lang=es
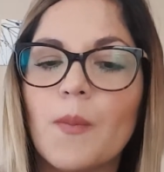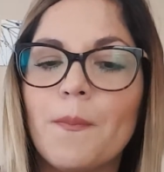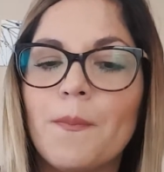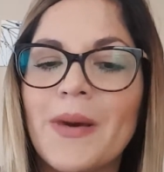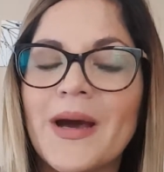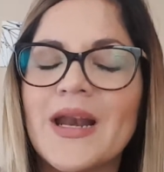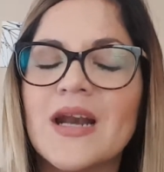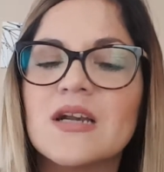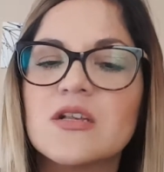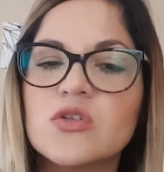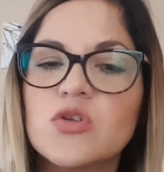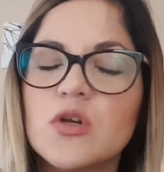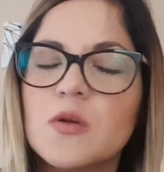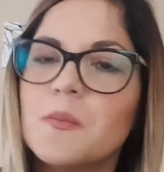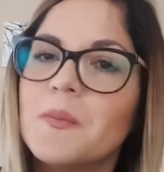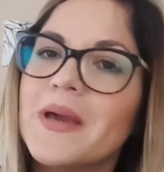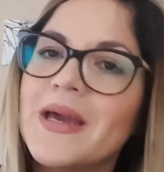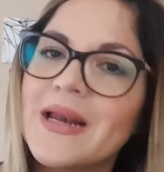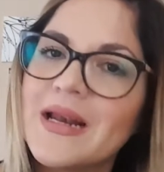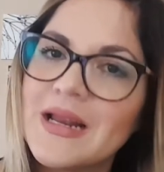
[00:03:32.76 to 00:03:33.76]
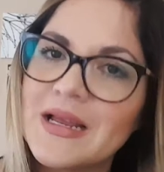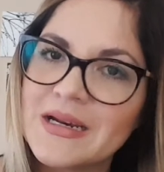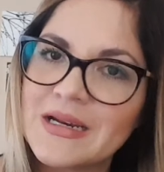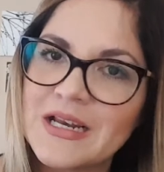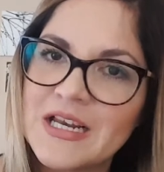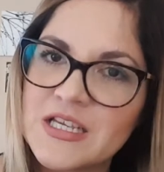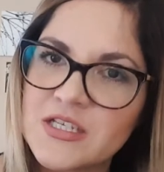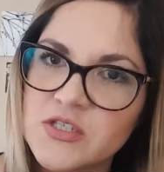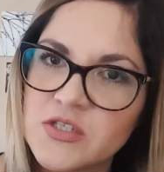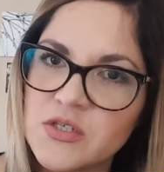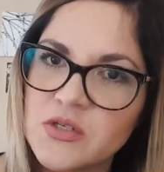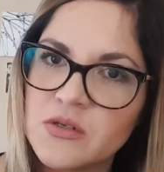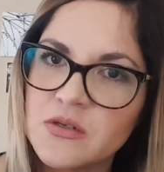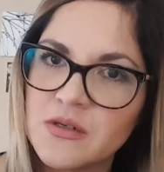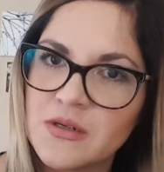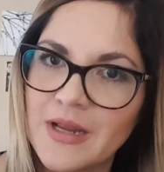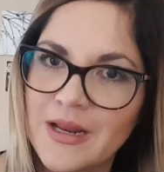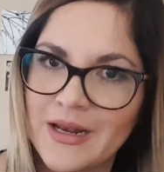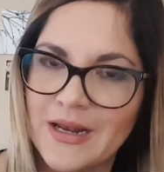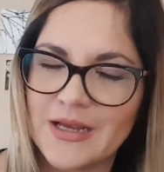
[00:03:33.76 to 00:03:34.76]
para resolver la
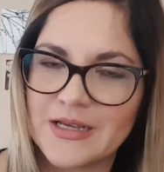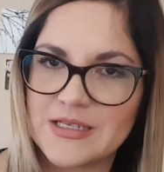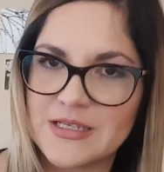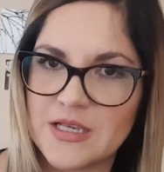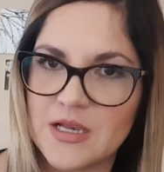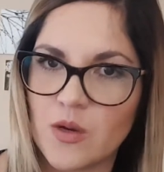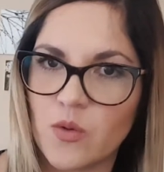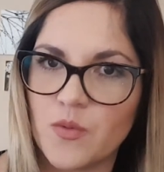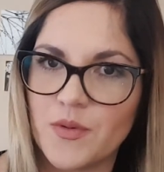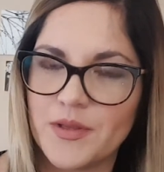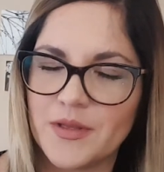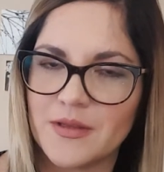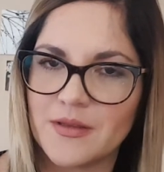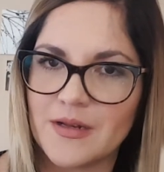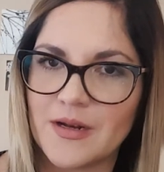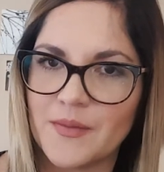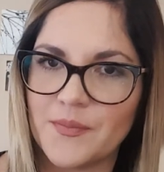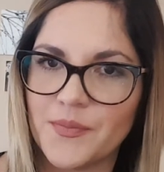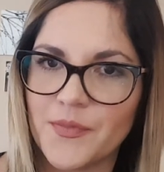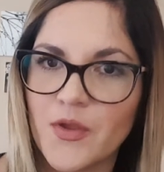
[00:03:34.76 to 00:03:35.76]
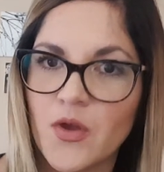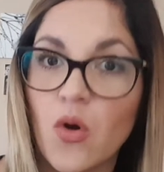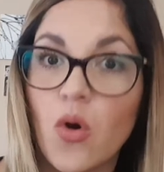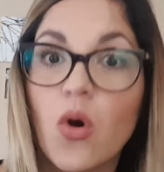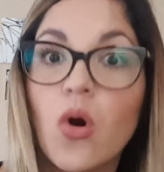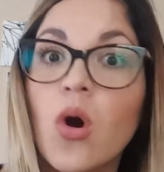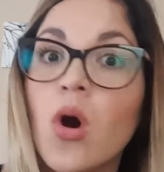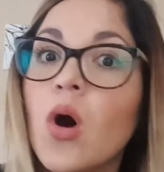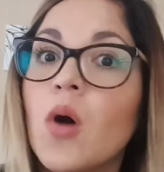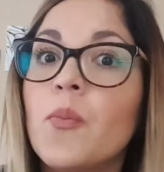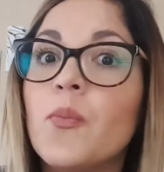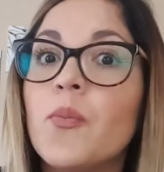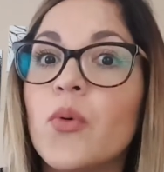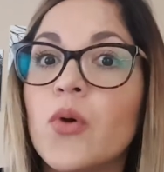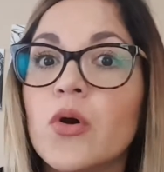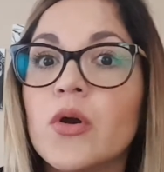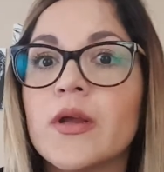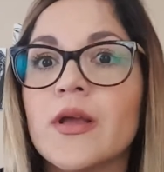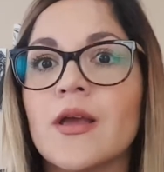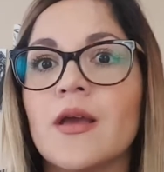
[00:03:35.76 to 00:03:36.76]
relación en la que se encuentran o
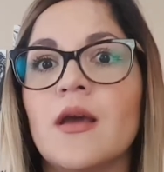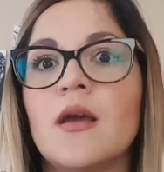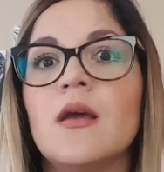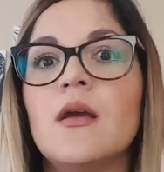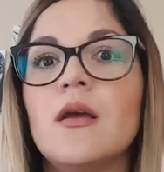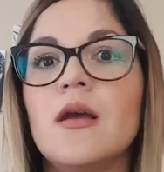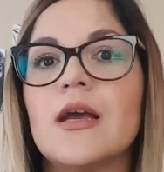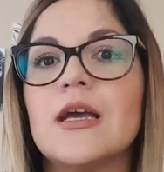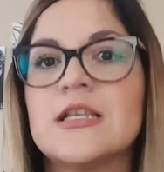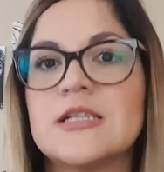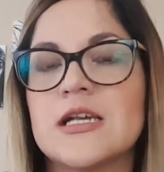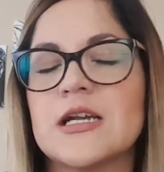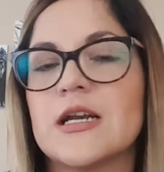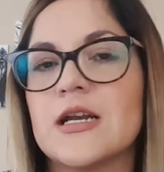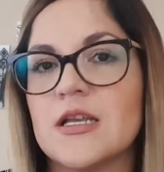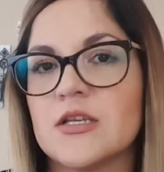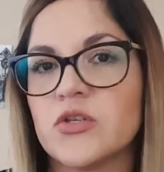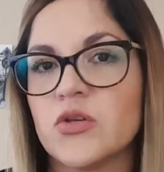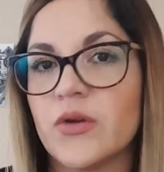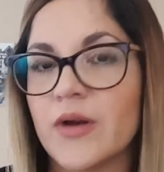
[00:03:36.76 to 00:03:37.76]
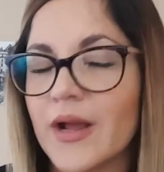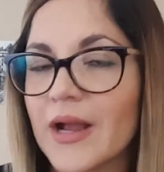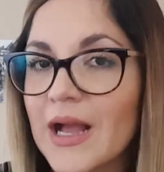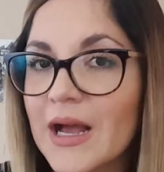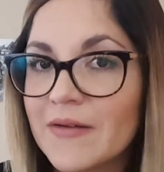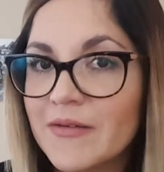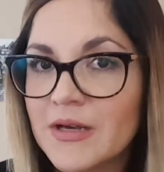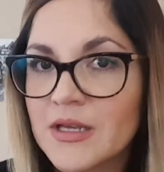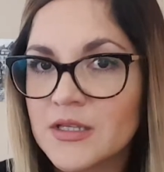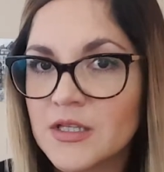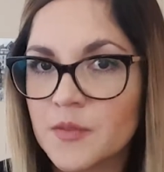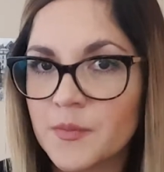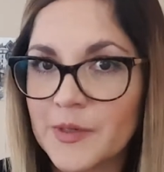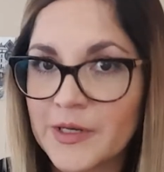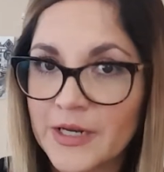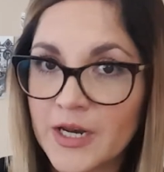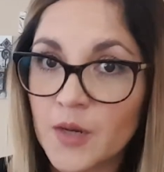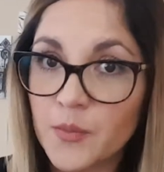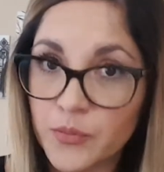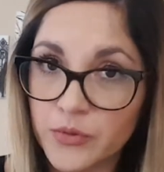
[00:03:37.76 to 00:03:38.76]
porque esa relación acaba de
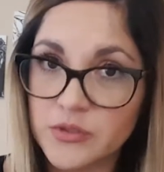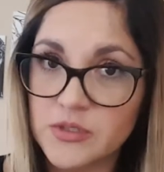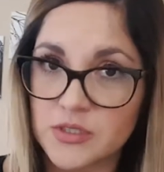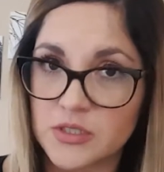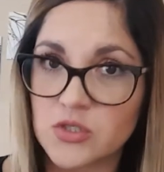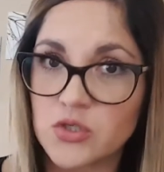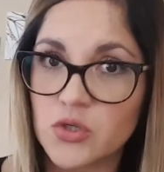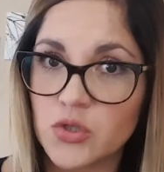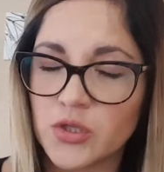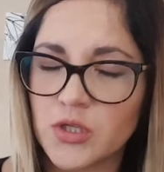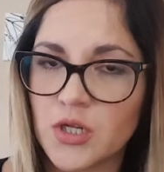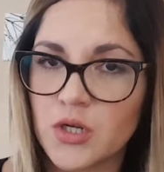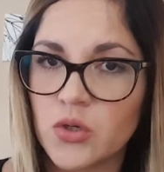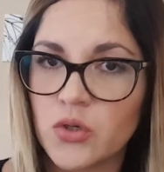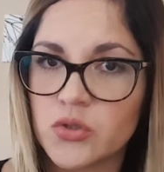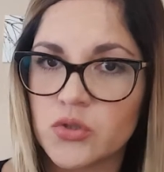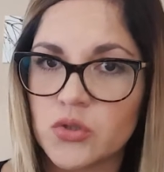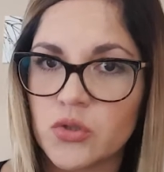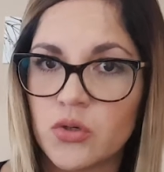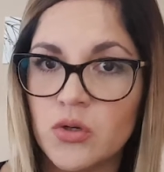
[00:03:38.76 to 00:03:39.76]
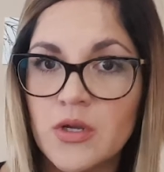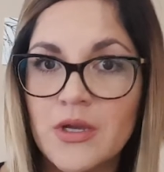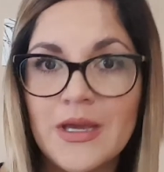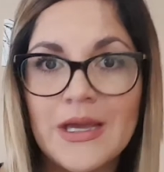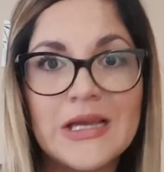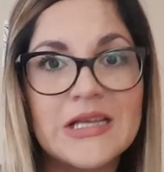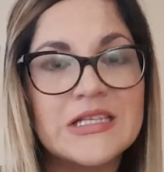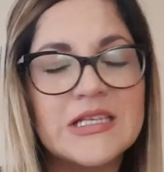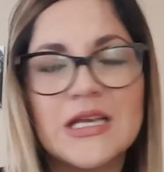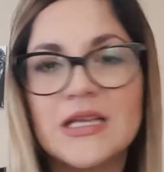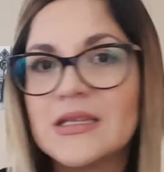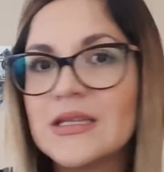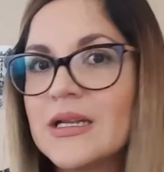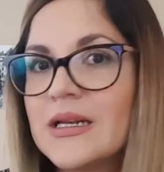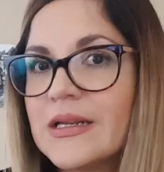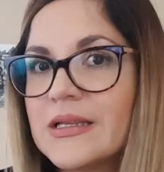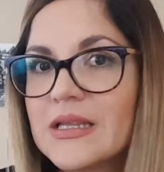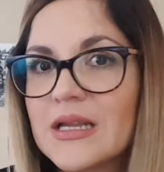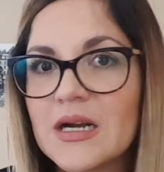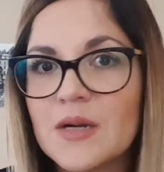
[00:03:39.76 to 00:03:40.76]
terminar por decisión del otro y sienten
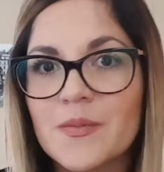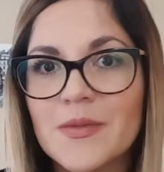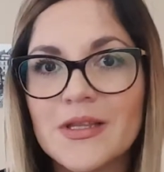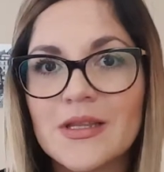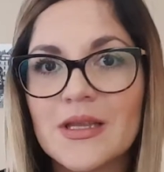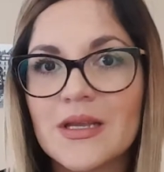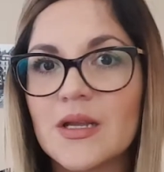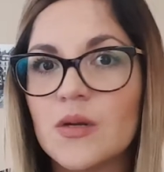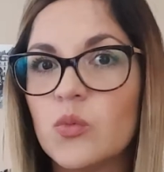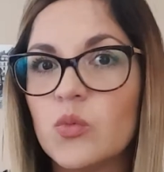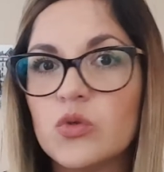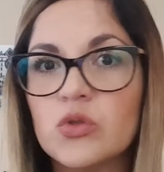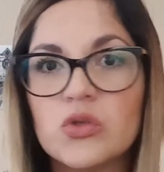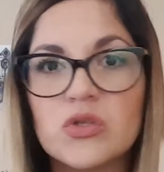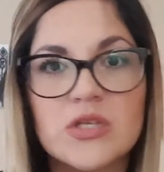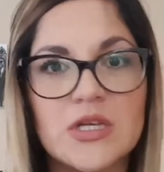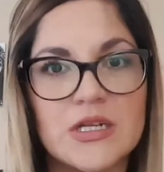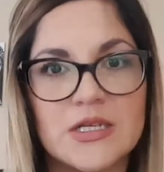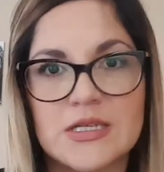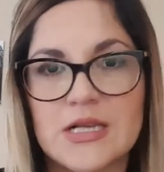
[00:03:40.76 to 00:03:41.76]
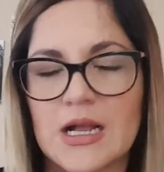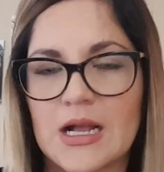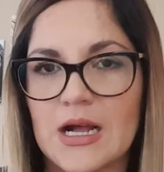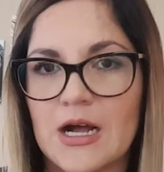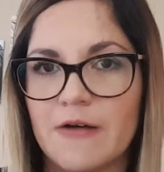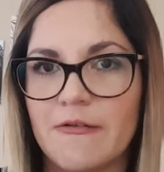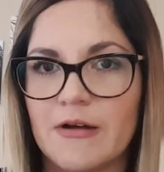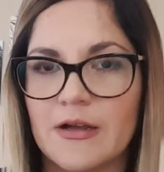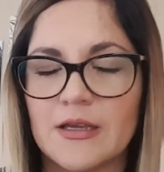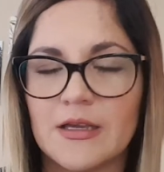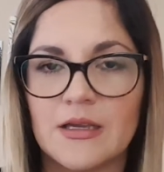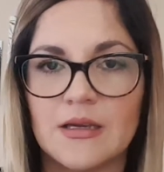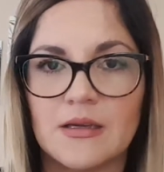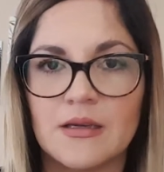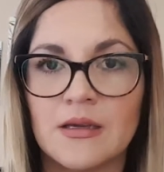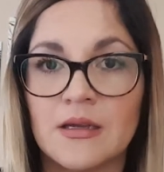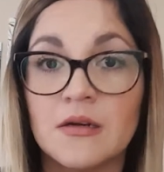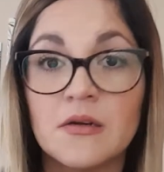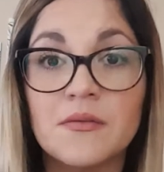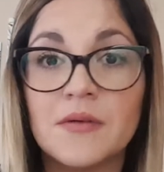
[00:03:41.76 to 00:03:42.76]
literalmente que el mundo se les acaba, que,
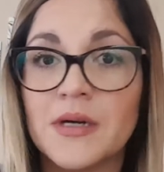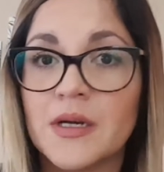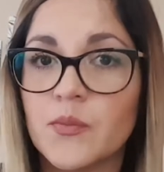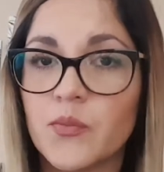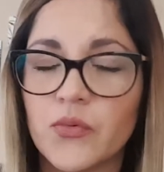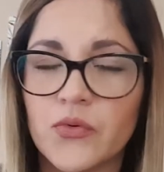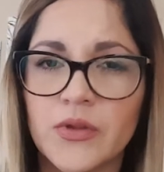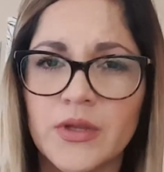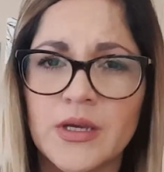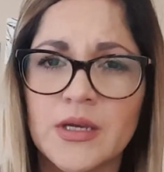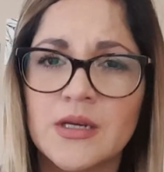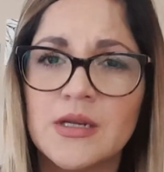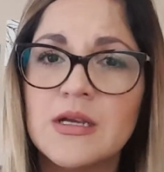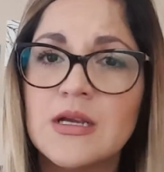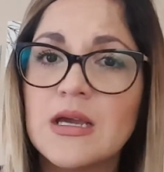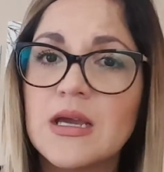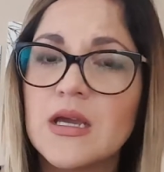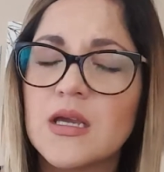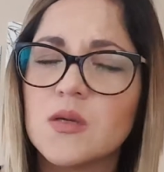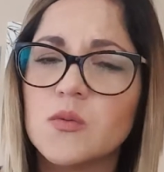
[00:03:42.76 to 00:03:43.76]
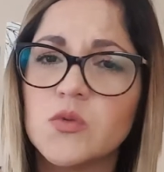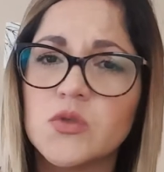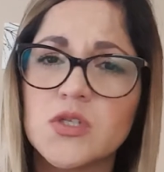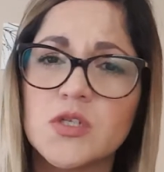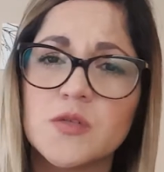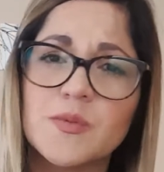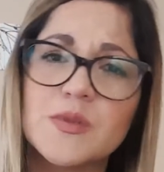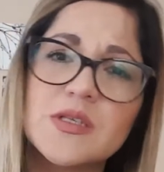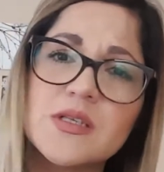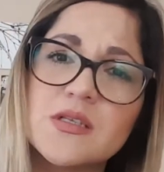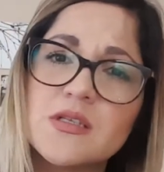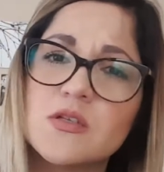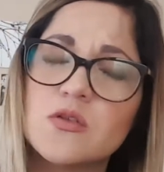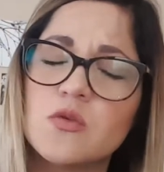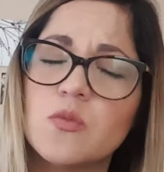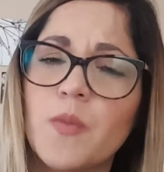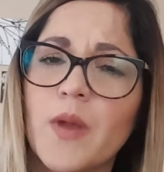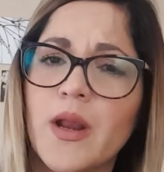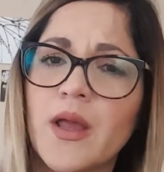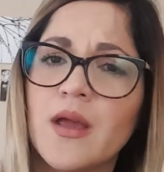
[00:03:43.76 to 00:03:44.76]
que no van a poder y muchas veces se
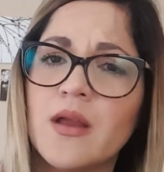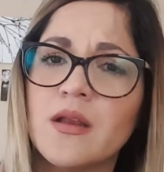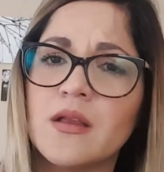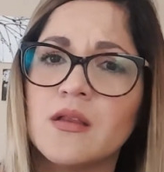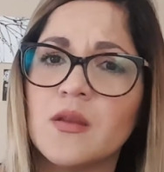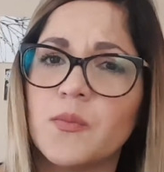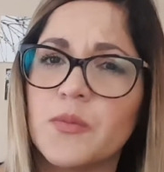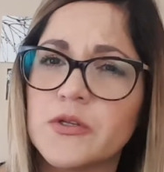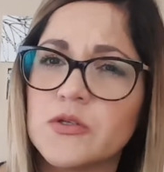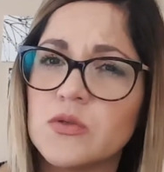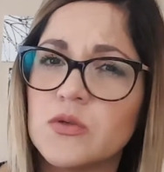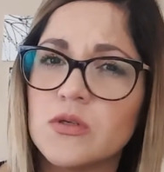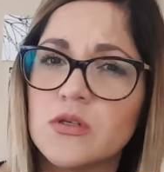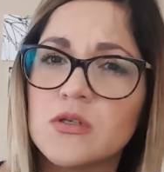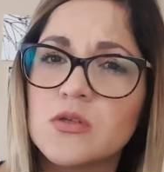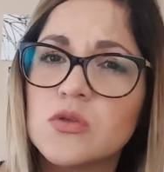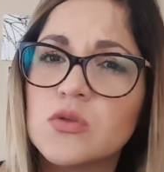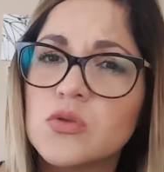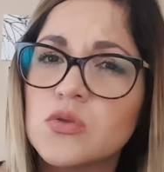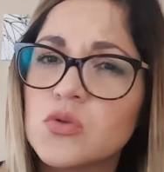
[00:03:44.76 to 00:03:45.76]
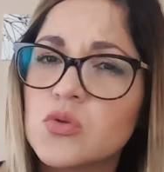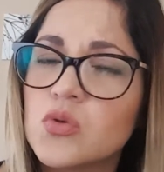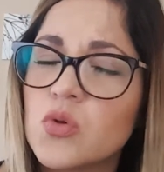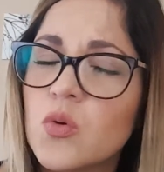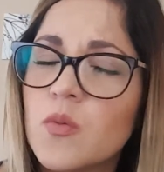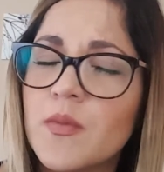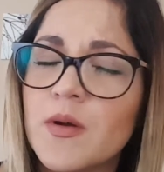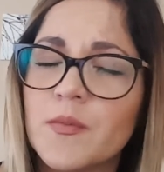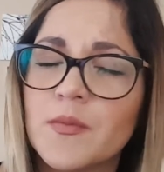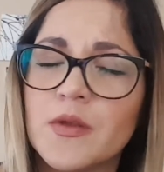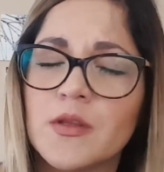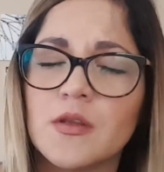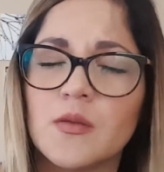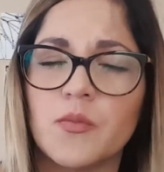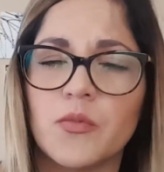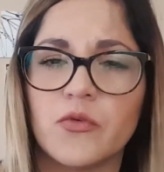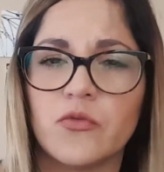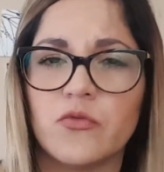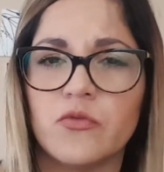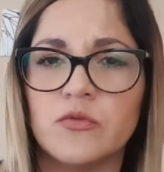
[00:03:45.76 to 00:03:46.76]
sumergen en depresiones sumamente
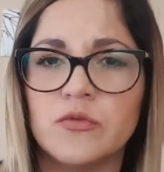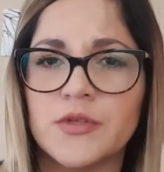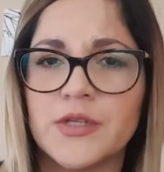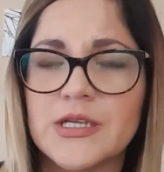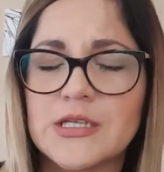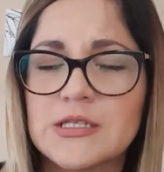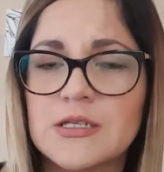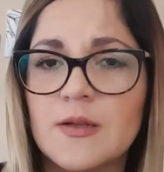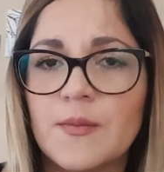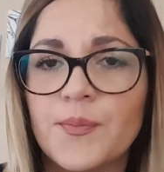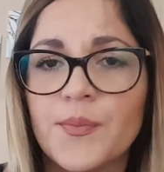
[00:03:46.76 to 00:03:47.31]
profundas.